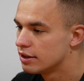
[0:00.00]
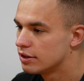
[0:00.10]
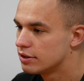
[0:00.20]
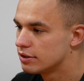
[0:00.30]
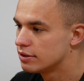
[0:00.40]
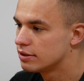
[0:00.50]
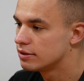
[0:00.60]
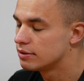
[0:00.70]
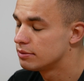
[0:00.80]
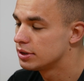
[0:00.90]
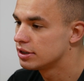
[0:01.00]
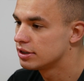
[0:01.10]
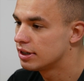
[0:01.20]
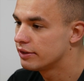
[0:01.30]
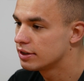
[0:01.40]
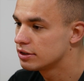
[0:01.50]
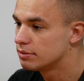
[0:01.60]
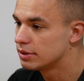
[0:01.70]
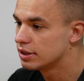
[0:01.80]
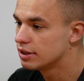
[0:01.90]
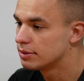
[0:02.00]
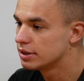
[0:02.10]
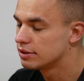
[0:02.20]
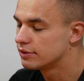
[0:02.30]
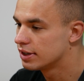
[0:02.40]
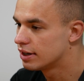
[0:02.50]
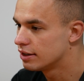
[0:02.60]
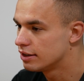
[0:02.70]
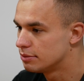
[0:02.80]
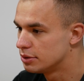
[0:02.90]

no to myślę, że największym marzeniem jest wygranie Ligi